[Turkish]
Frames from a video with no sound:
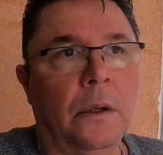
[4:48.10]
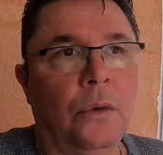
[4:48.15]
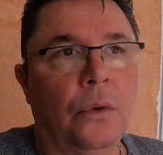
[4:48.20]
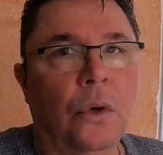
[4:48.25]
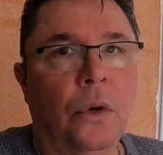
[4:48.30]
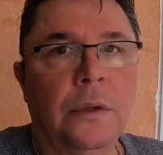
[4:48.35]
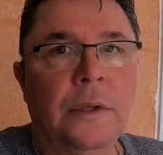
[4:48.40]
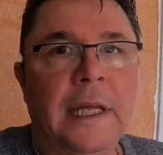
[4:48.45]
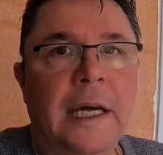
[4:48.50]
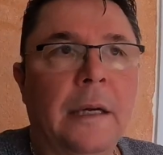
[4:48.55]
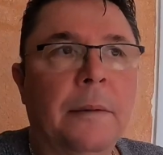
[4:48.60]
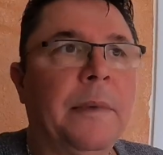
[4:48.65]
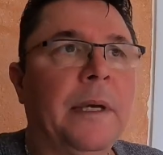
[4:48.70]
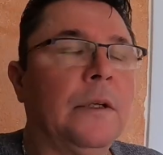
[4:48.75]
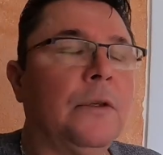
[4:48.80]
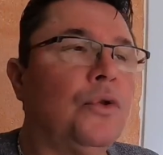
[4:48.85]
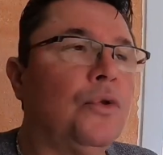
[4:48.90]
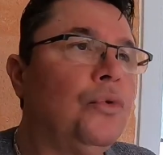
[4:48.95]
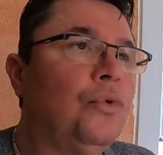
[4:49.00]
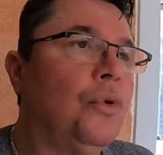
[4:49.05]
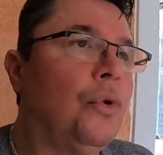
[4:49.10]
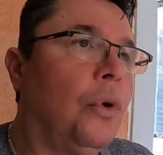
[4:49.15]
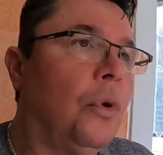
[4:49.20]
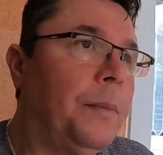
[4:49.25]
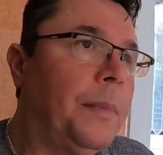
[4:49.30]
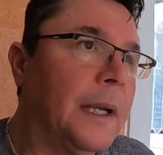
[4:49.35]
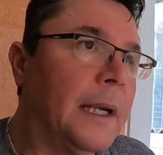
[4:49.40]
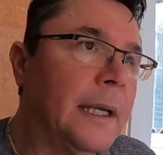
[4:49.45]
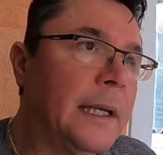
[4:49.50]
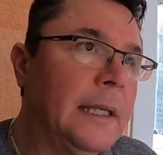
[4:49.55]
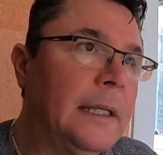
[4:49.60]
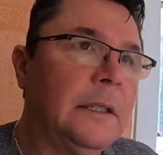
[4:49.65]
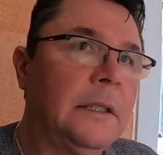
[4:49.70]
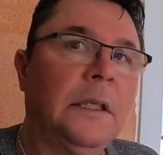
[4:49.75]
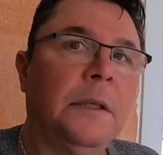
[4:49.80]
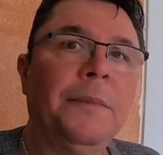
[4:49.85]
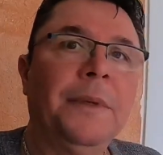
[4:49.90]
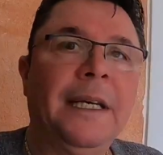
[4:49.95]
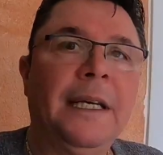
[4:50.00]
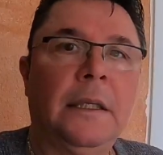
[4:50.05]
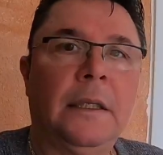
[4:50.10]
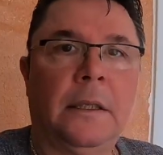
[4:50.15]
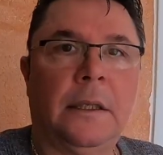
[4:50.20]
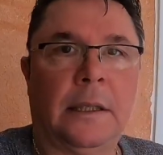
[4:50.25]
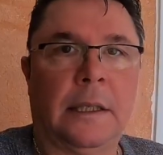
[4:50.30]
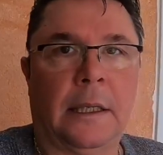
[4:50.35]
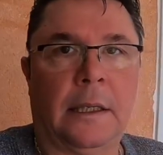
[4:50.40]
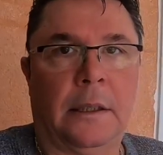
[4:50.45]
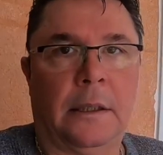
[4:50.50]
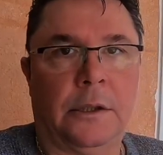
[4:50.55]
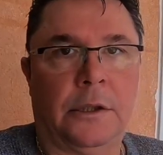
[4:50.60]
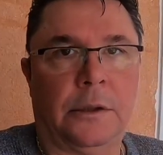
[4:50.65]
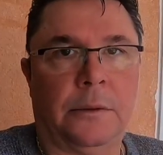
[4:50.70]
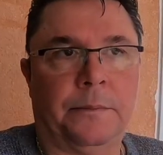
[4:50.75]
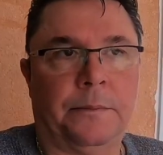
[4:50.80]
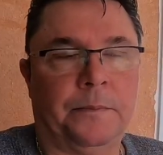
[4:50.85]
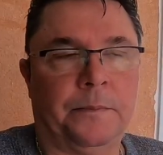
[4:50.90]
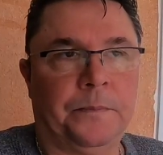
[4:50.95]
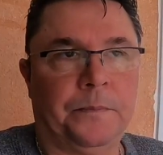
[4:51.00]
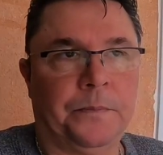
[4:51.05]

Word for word: Göndermeyin çünkü o para gitti mi gitti kardeşim.